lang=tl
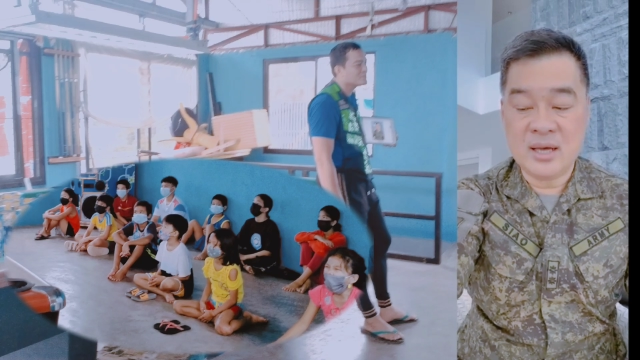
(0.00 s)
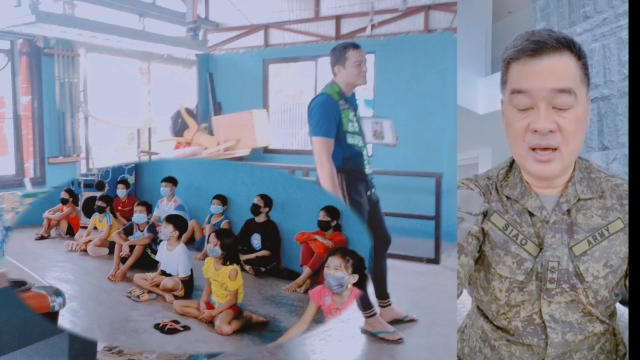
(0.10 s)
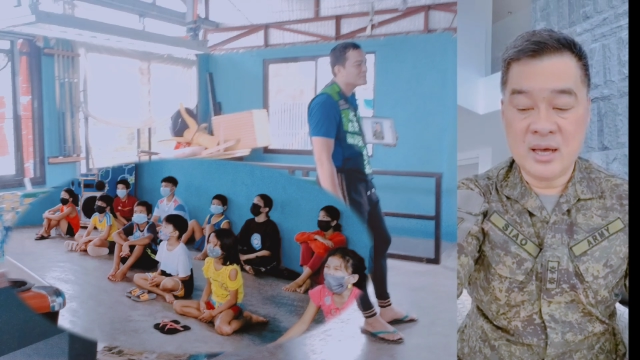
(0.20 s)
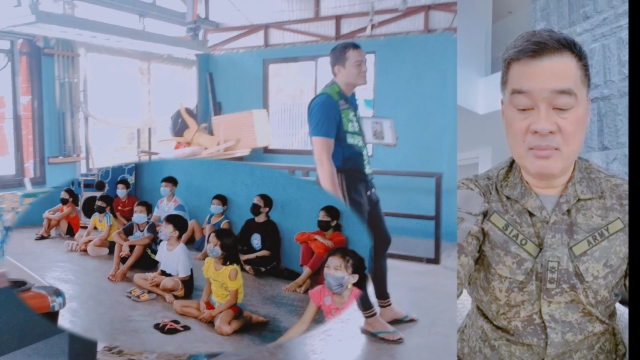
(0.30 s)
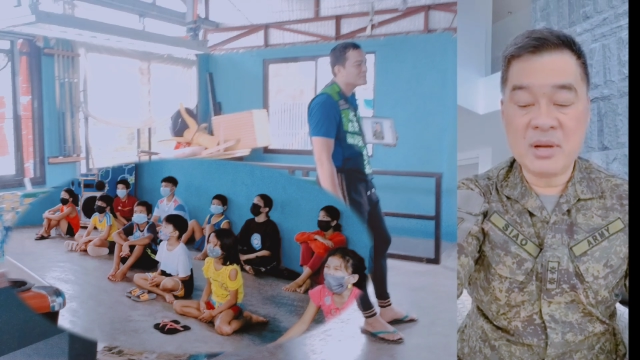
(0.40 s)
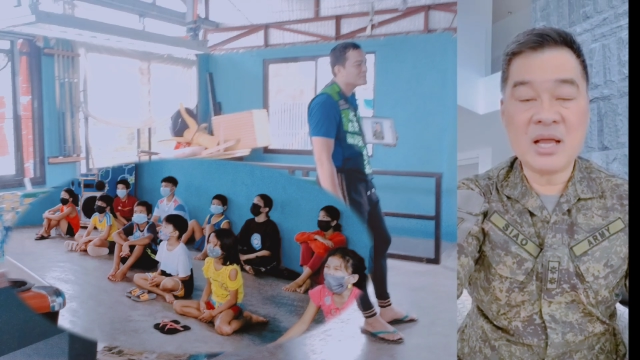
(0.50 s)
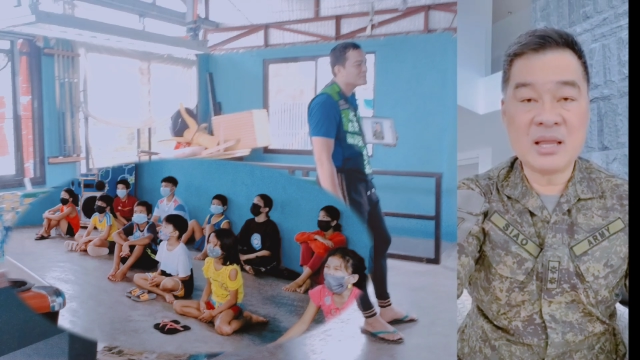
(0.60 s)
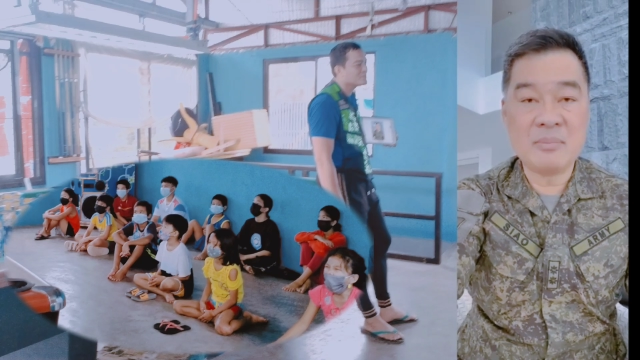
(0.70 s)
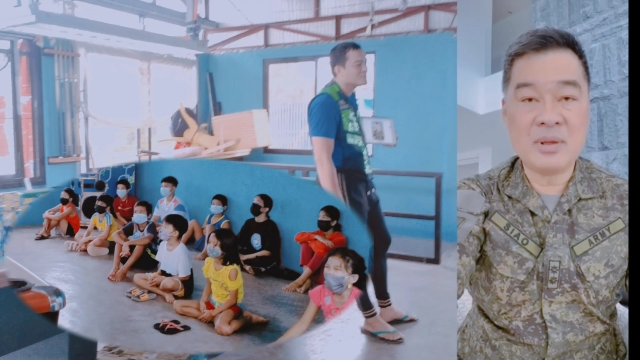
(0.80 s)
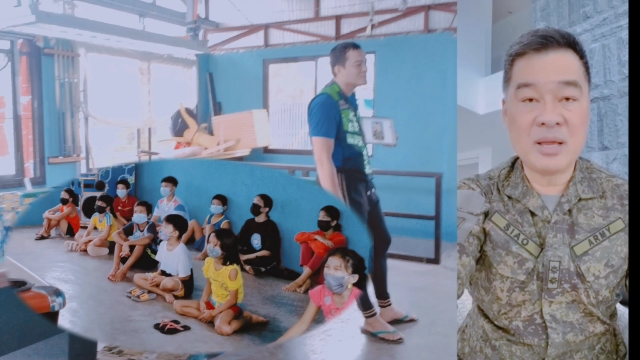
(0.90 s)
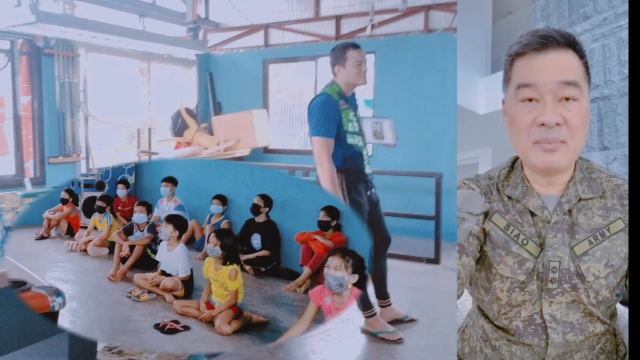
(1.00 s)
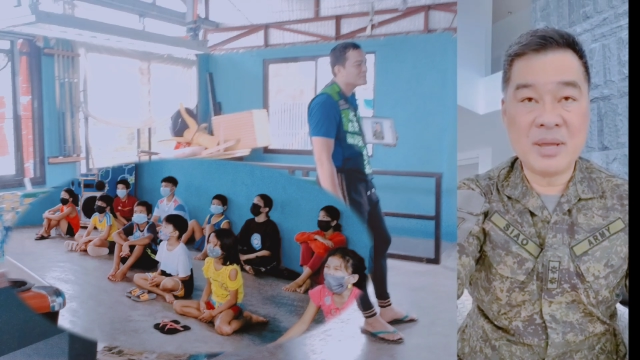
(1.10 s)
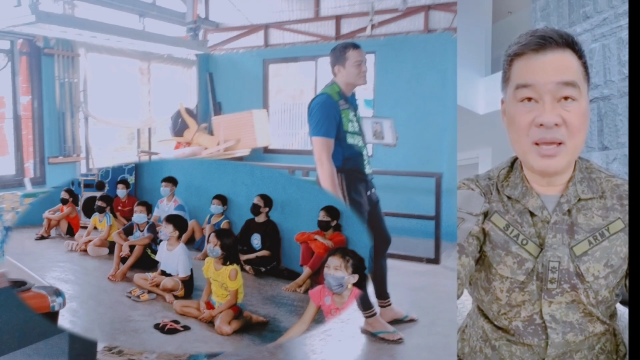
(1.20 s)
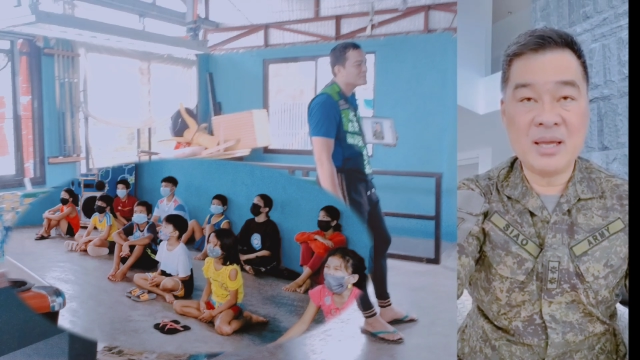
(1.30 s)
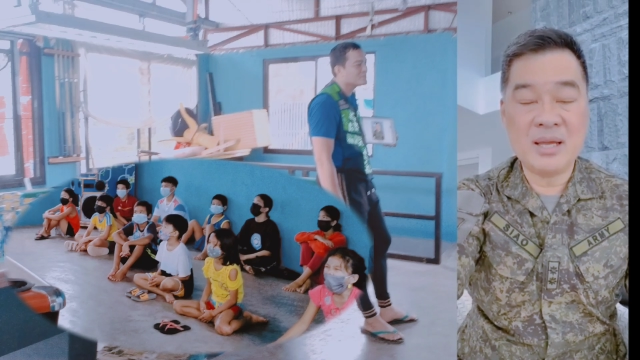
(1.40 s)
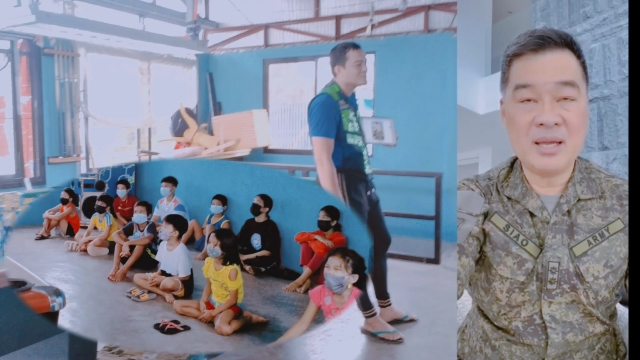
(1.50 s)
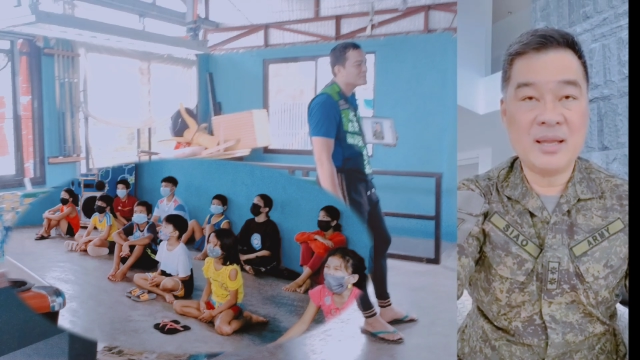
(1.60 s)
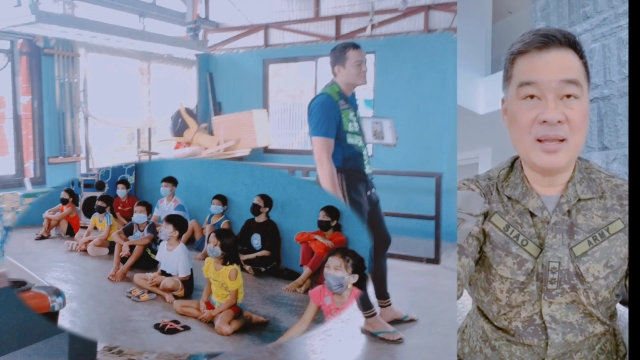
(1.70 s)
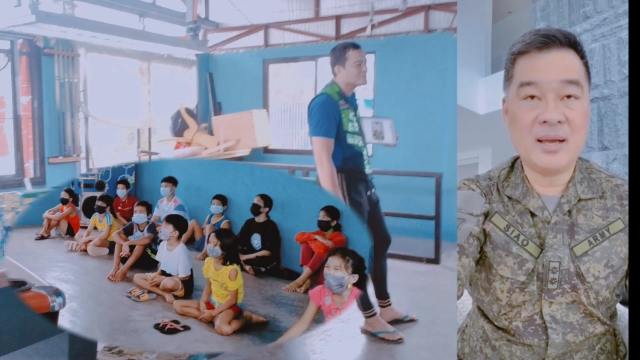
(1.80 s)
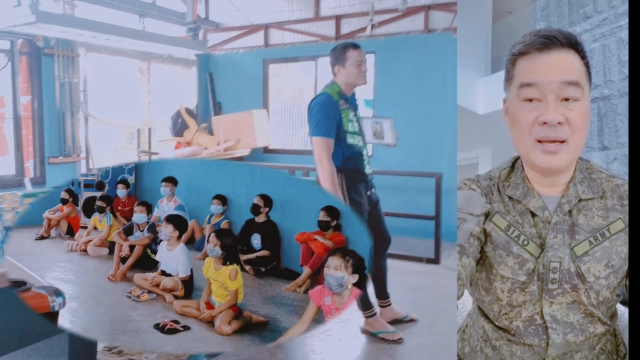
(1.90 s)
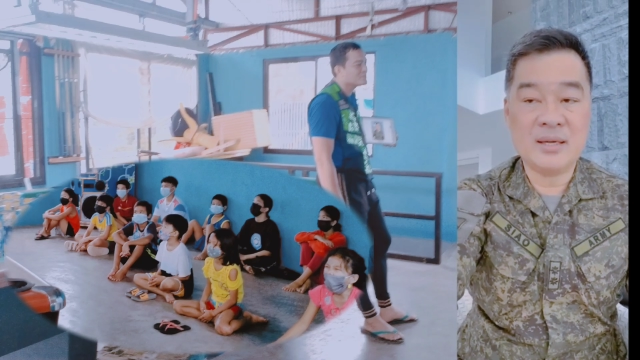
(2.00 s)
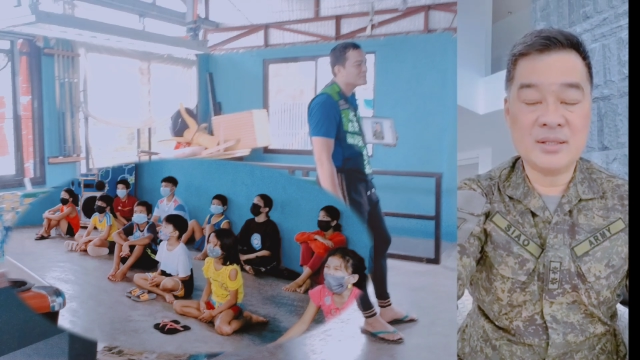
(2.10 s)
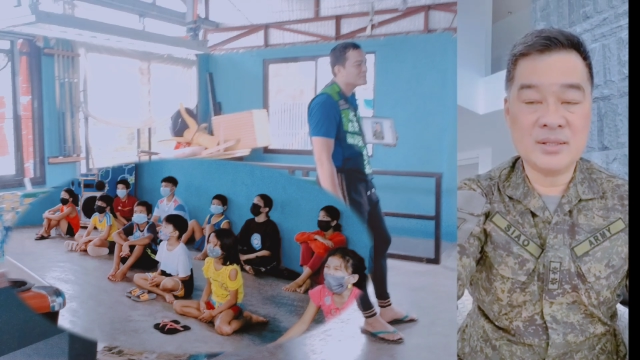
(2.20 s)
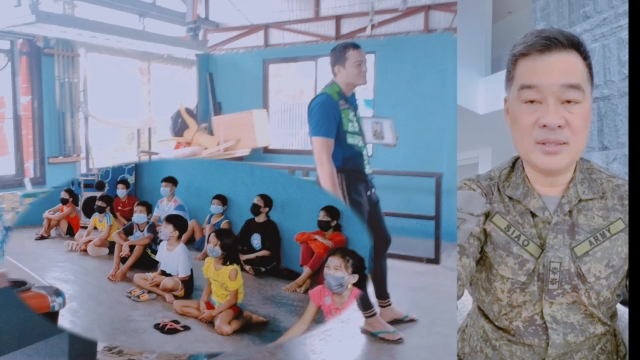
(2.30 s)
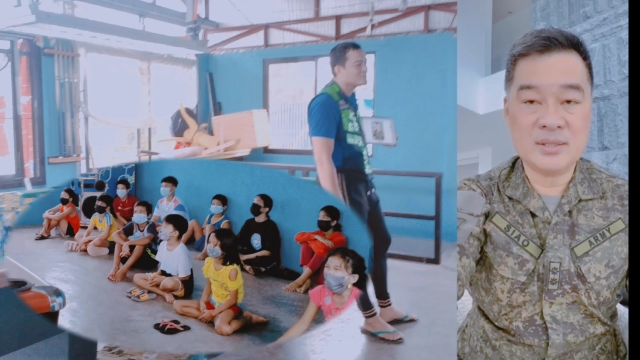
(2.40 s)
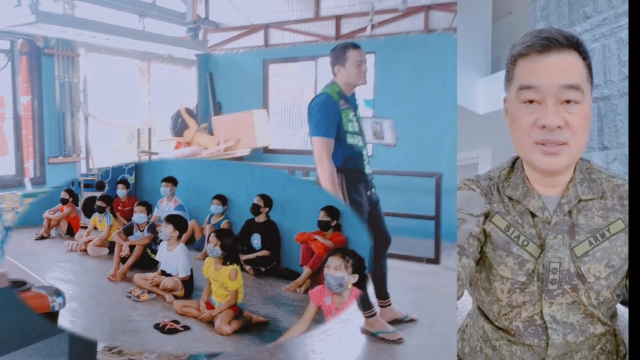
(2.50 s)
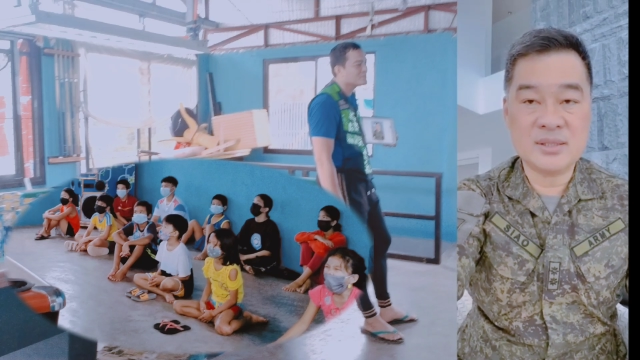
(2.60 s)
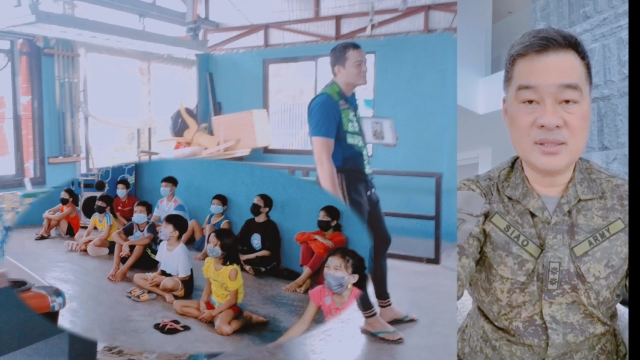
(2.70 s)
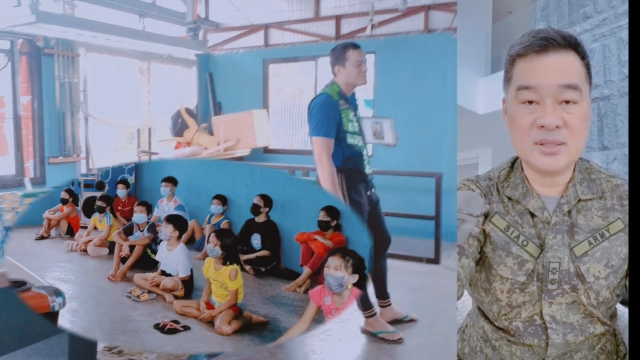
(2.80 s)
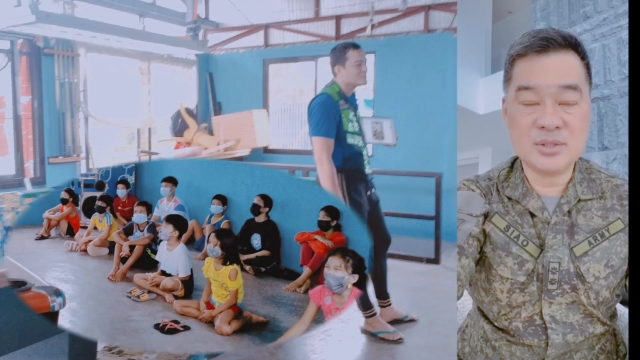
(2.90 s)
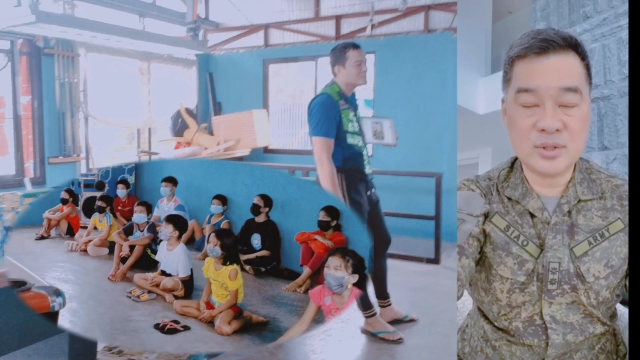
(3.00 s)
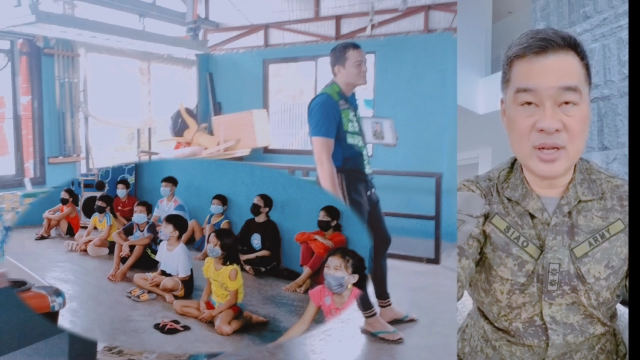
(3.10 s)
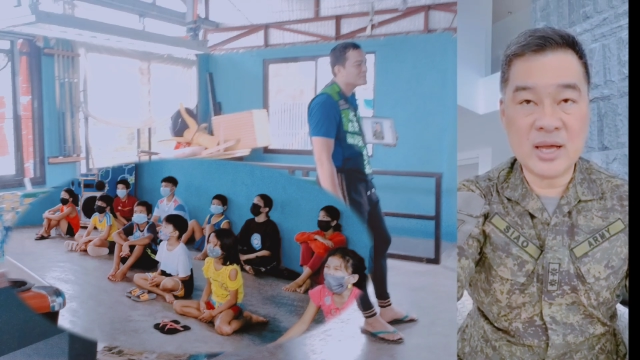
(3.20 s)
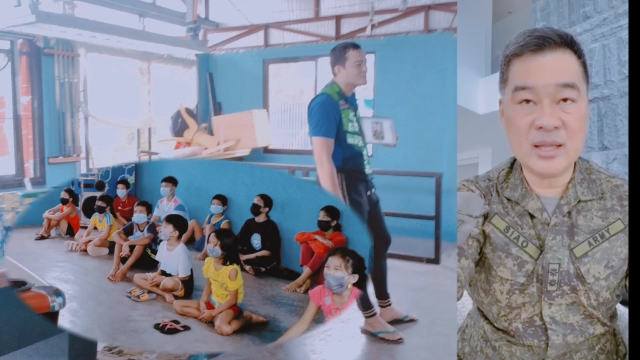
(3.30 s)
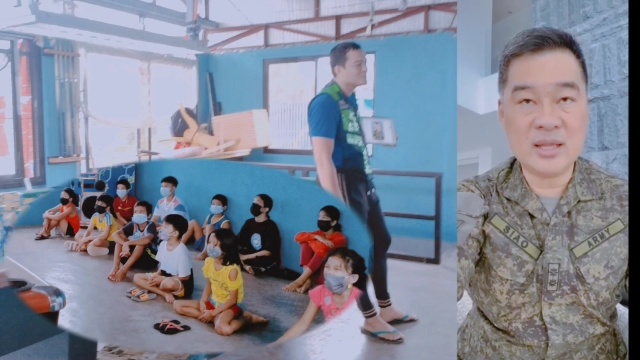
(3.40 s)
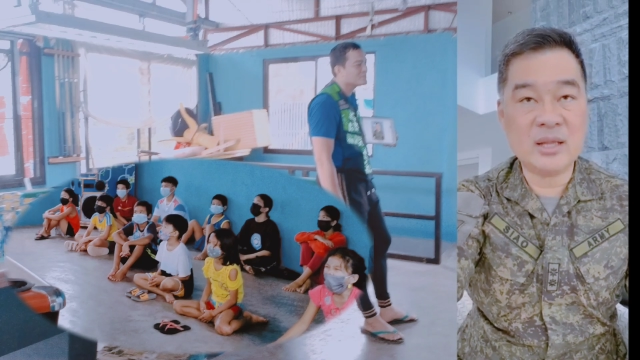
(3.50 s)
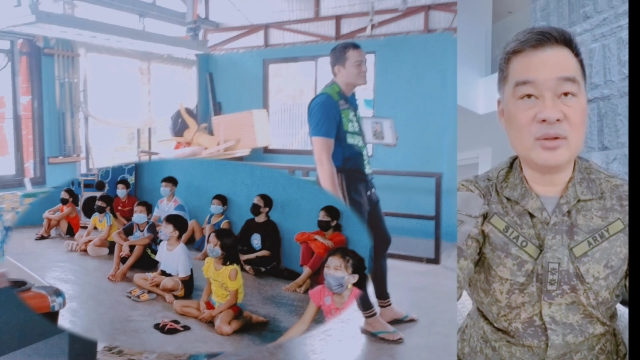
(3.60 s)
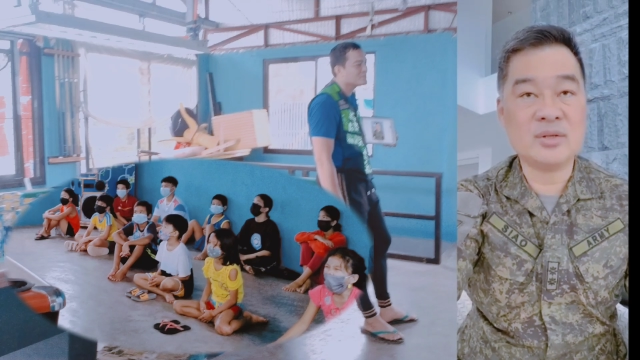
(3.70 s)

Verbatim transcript: Uh, magkatabi kami ng syudad dito